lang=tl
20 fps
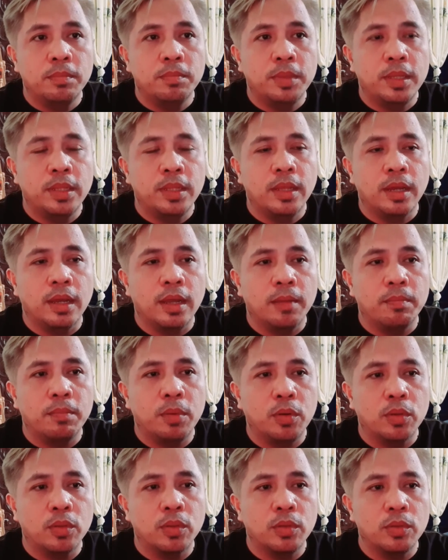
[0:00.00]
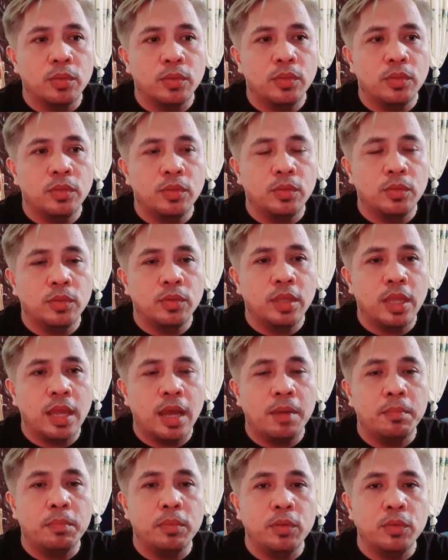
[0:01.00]
pinaka photos nung
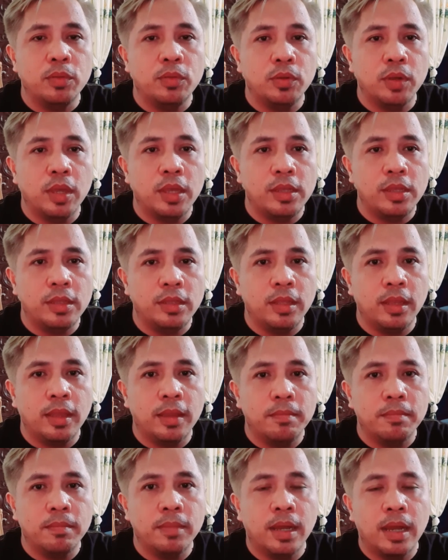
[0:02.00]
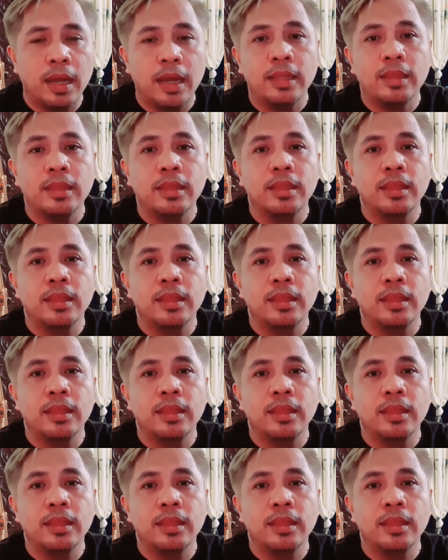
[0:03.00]
i-upload yung ATM at